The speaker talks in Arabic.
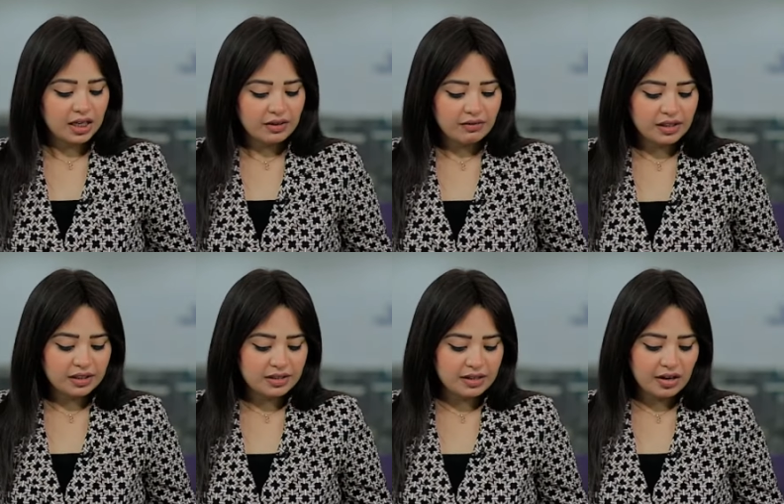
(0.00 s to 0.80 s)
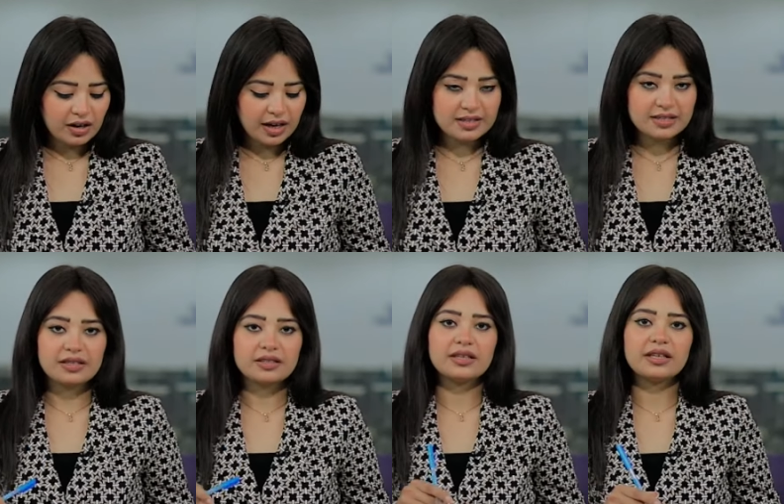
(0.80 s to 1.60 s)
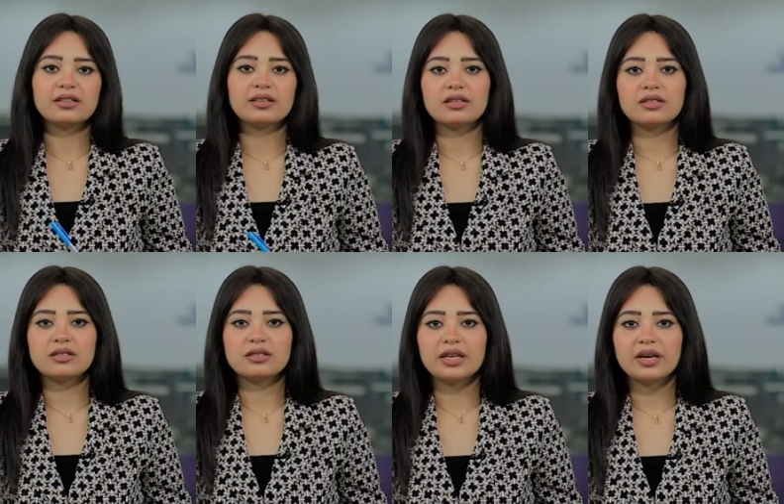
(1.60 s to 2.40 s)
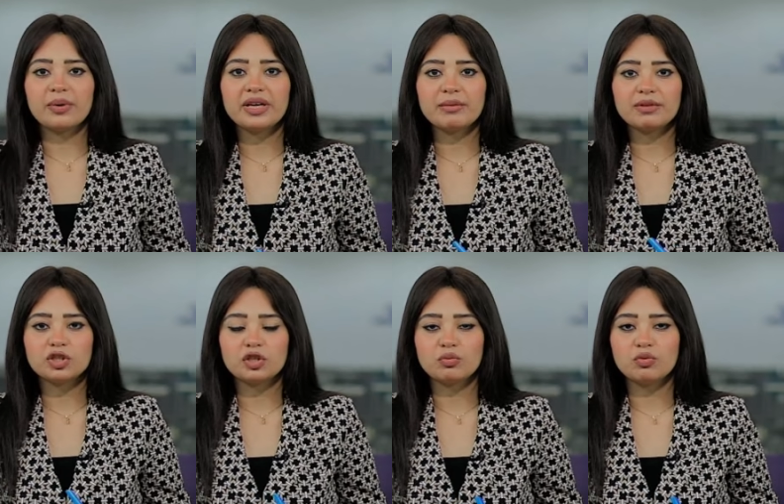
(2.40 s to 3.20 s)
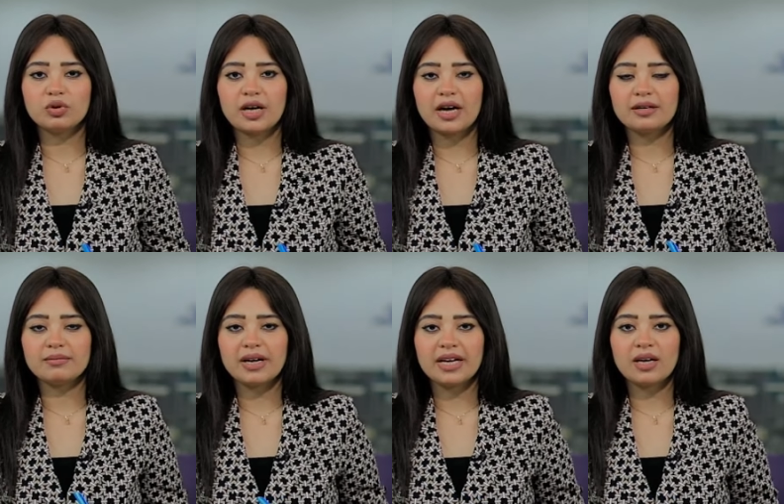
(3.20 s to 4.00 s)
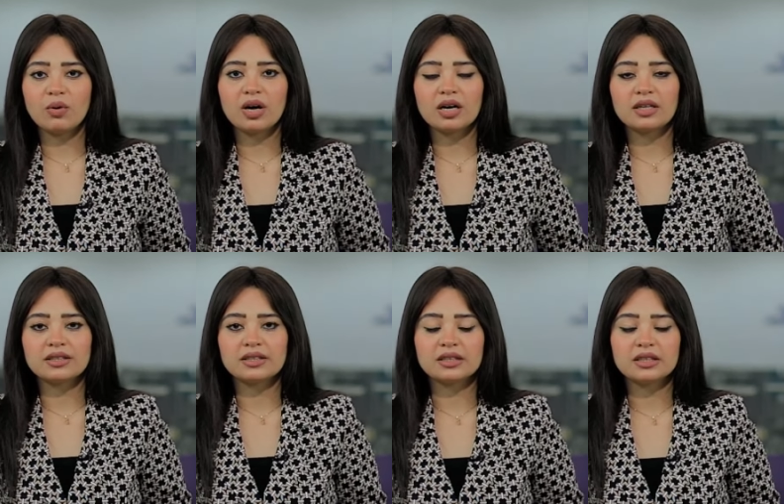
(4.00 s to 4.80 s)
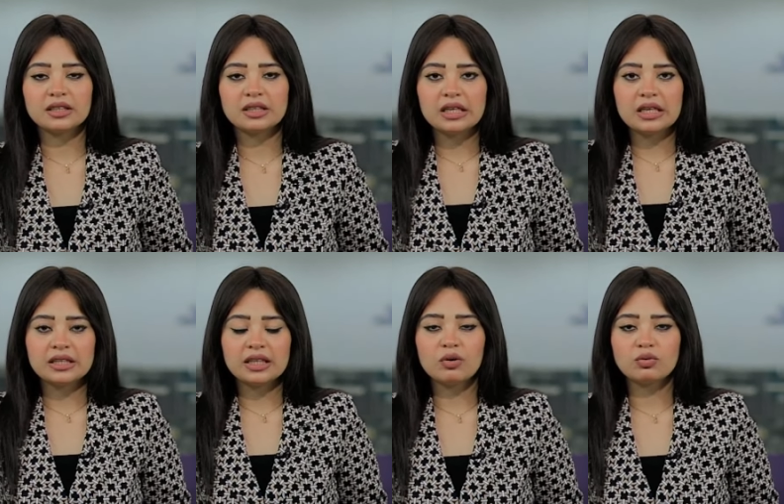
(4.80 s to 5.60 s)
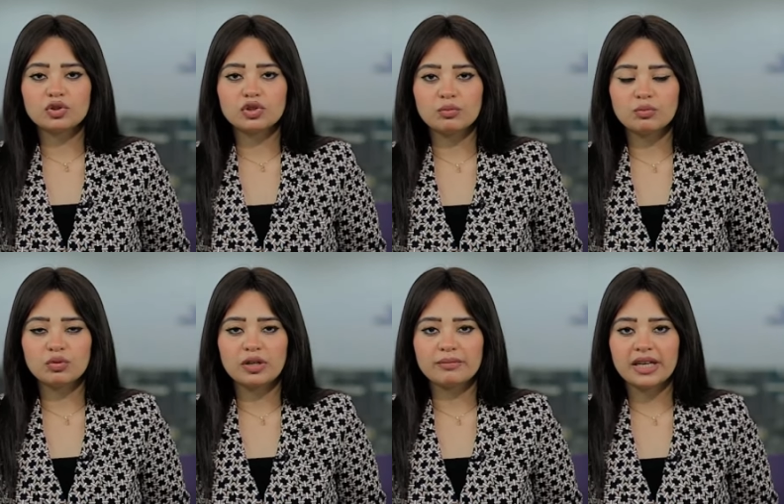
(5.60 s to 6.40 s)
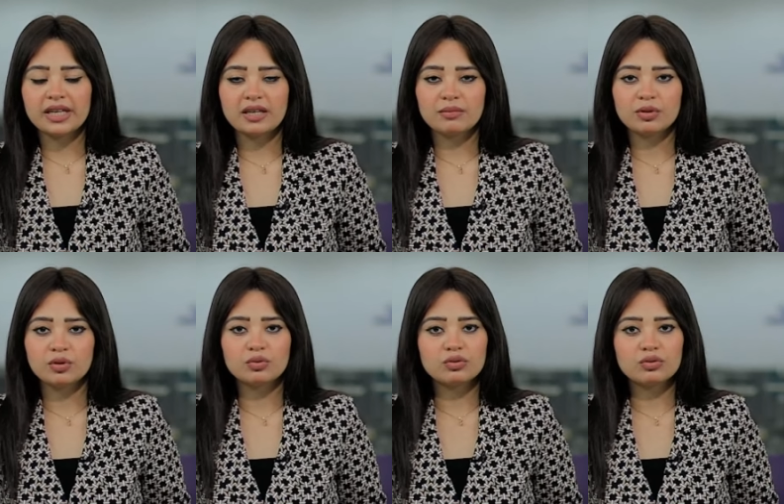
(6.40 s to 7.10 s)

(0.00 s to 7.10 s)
في ذات السياق حذرت هيئة الأرصاد الجوية من الشبورة المائية وقالت أن تكون الشبورة المائية بيكون